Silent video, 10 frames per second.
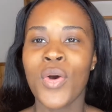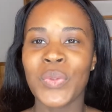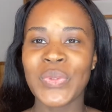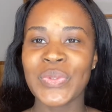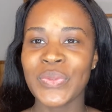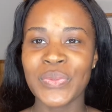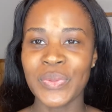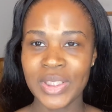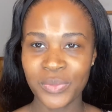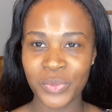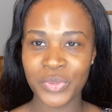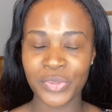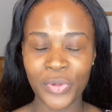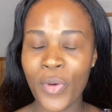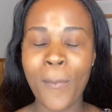Aujourd'hui donc je
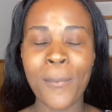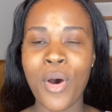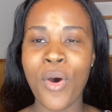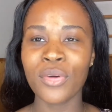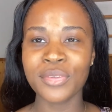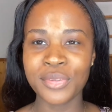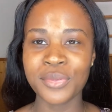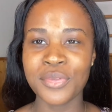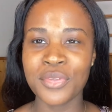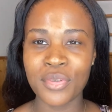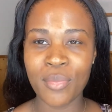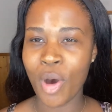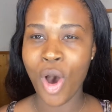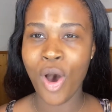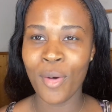reprends YouTube
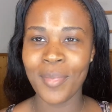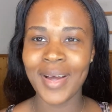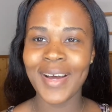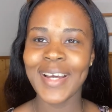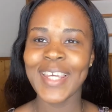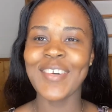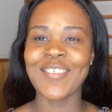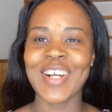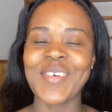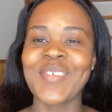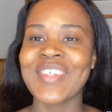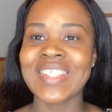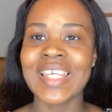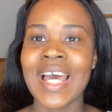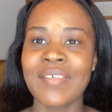en main et on va
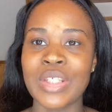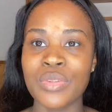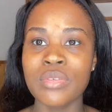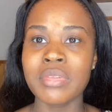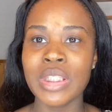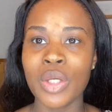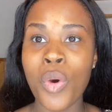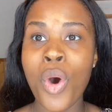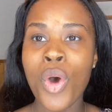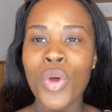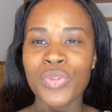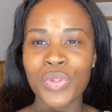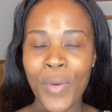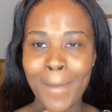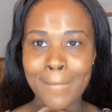commencer avec une vidéo
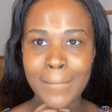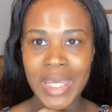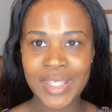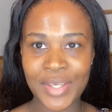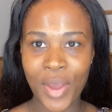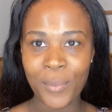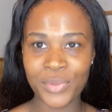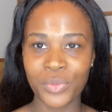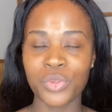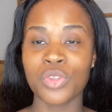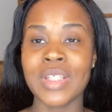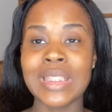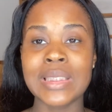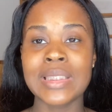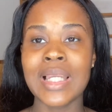de make-up, donc je vais
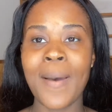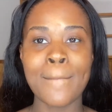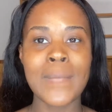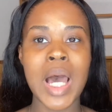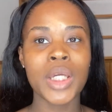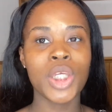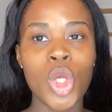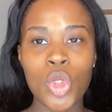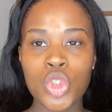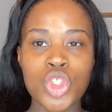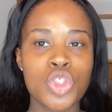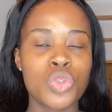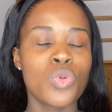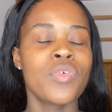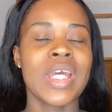tester la marque
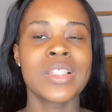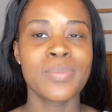Juvia's